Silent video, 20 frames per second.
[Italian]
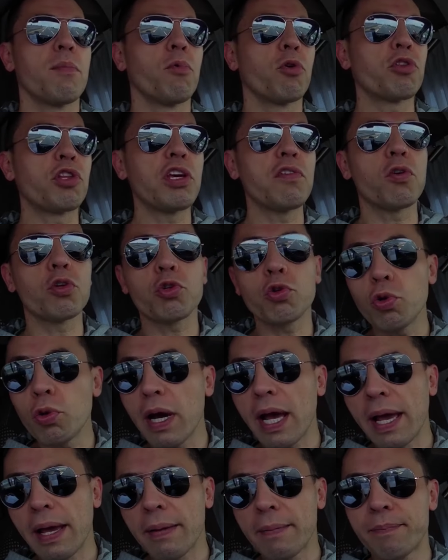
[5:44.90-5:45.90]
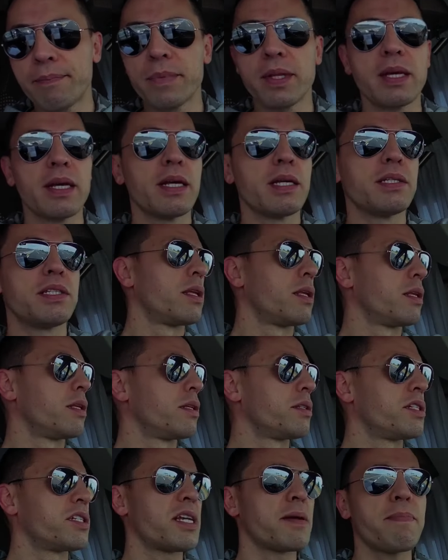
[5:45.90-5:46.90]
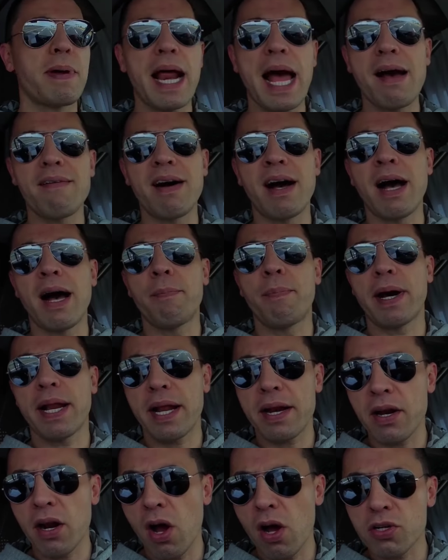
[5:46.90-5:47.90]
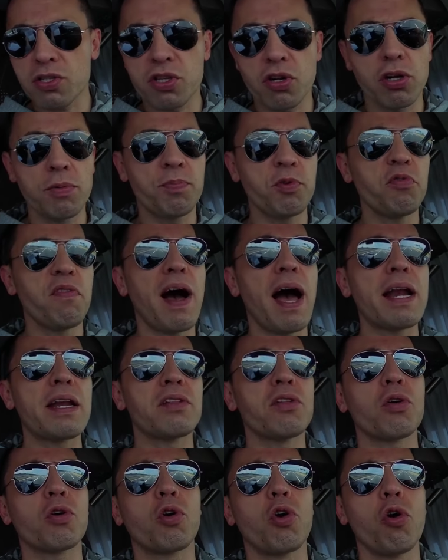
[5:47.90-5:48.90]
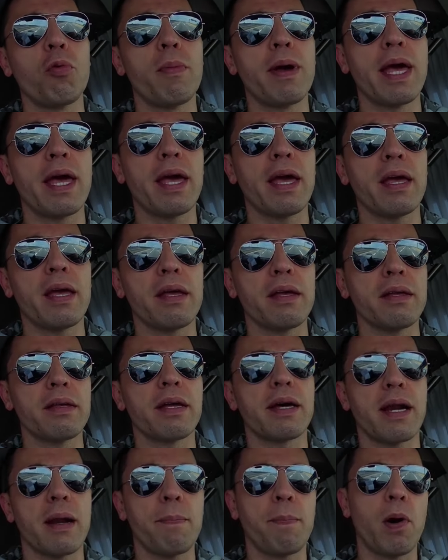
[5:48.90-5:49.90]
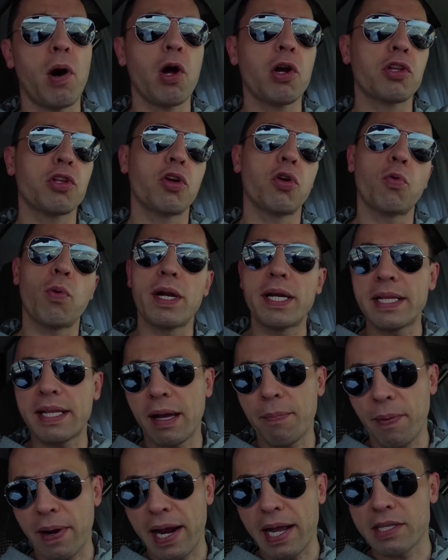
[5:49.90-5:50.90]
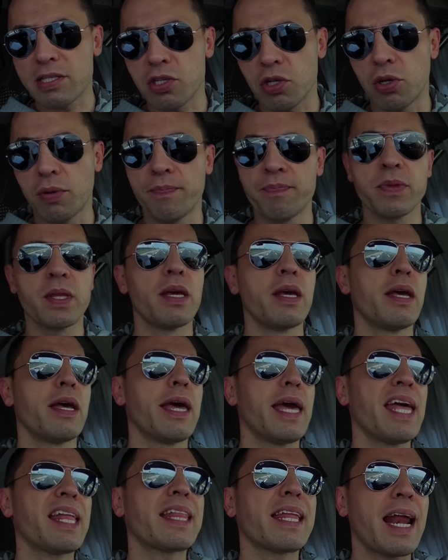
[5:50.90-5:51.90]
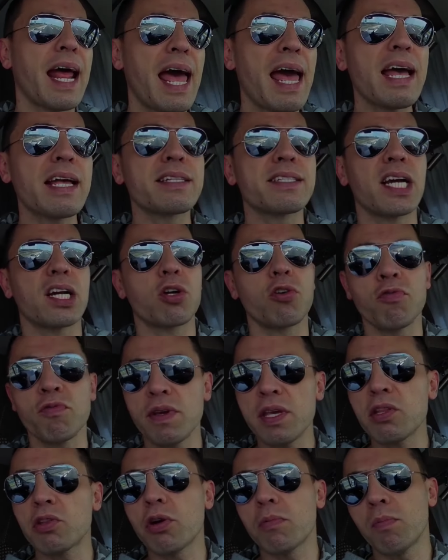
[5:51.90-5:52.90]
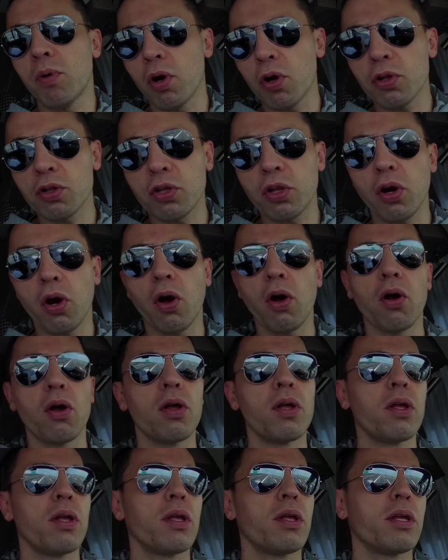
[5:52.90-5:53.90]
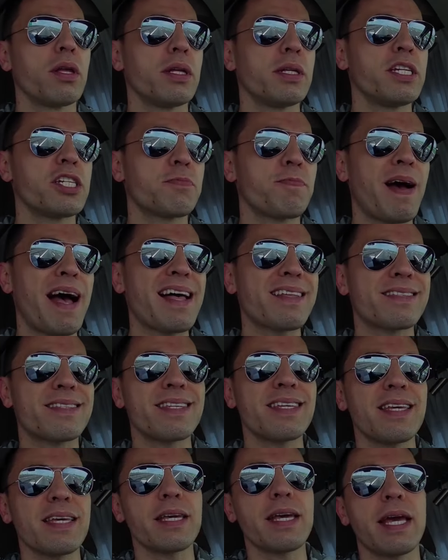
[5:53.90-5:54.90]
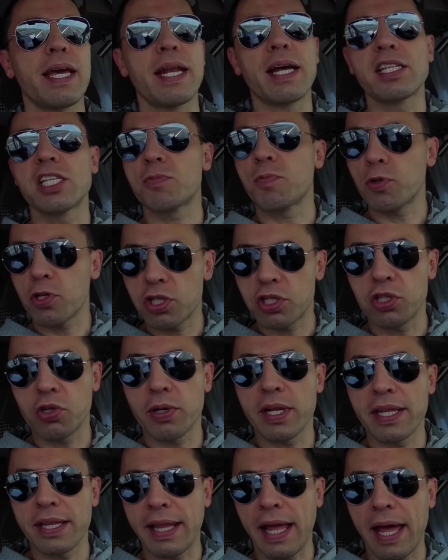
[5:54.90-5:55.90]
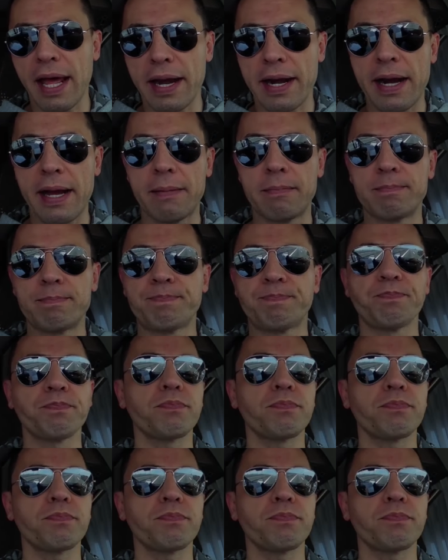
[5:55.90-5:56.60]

Motivo 2, ci sembrava a parer nostro il più valido come rapporto qualità-prezzo e tre ci ha convinto molto gli spazi e la disposizione interna.